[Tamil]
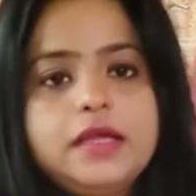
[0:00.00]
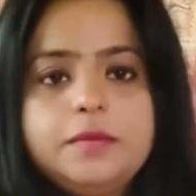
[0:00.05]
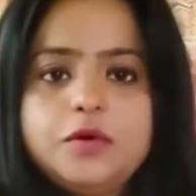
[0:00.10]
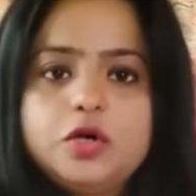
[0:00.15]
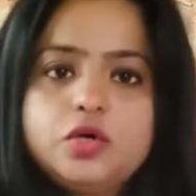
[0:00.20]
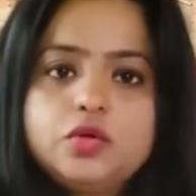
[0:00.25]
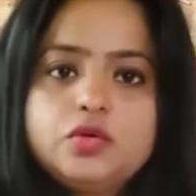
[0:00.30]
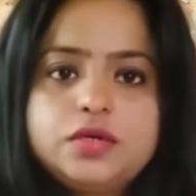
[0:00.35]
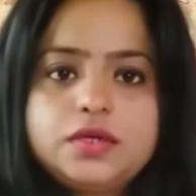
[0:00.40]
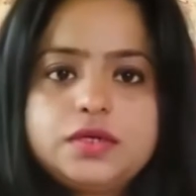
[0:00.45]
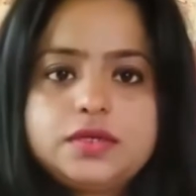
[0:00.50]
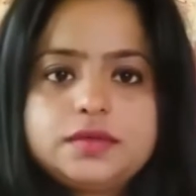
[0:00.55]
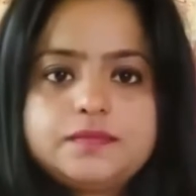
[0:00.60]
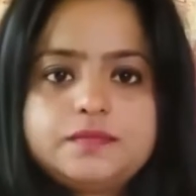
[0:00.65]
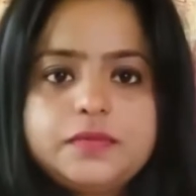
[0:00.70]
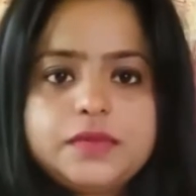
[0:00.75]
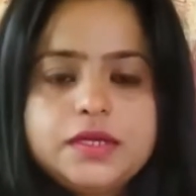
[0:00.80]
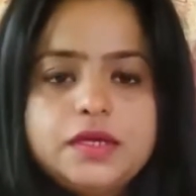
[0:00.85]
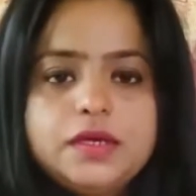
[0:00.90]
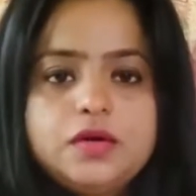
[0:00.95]
மட்டும் இருக்குது
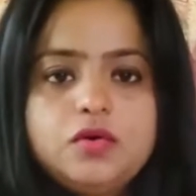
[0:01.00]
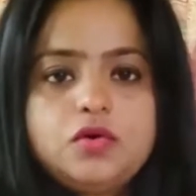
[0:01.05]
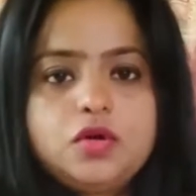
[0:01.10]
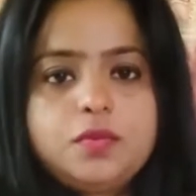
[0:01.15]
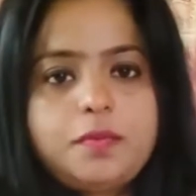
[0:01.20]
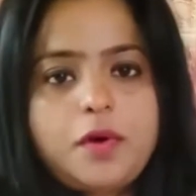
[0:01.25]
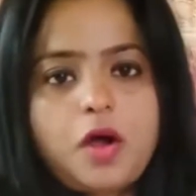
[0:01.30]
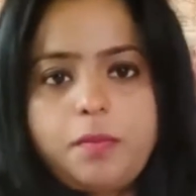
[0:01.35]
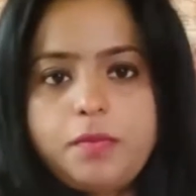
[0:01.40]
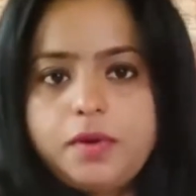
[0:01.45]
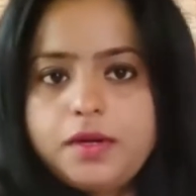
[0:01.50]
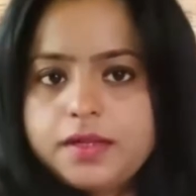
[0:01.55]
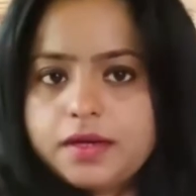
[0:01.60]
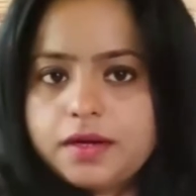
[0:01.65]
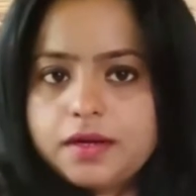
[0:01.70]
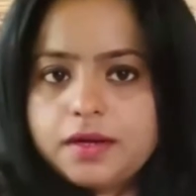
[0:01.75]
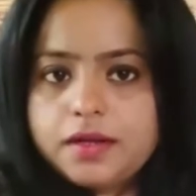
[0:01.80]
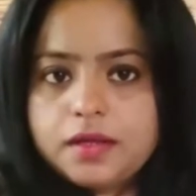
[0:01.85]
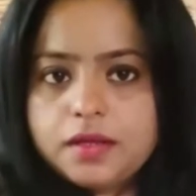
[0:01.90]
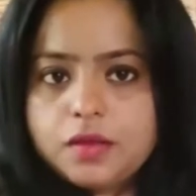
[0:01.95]
ஒரு
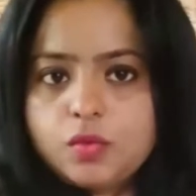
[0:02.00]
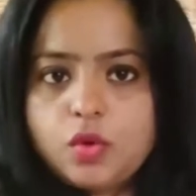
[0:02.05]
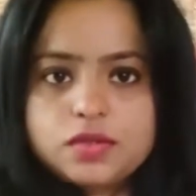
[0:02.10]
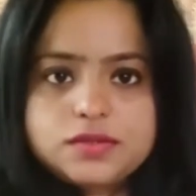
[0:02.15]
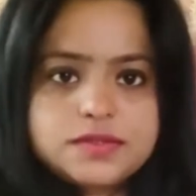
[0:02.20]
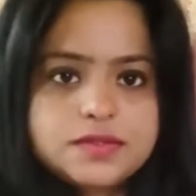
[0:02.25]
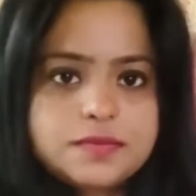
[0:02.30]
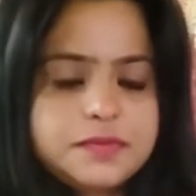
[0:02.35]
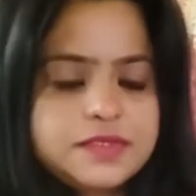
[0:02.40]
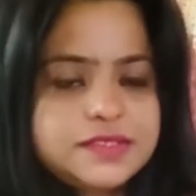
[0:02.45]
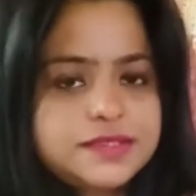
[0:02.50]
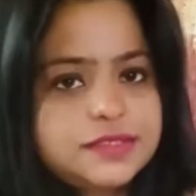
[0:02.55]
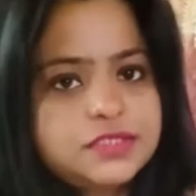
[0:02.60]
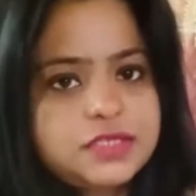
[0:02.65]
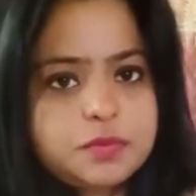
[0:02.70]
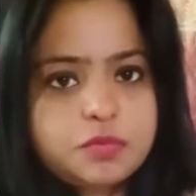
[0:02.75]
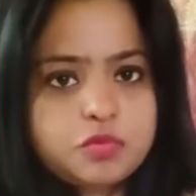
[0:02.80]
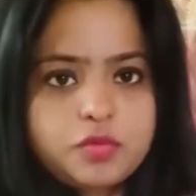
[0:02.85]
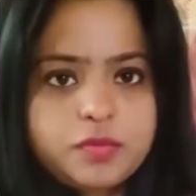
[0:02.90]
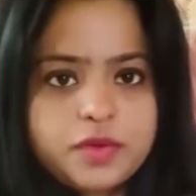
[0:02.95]
பாப்புலரான வாட்ஸ்அப்
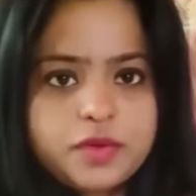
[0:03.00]
மெசேஜ் எப்போவுமே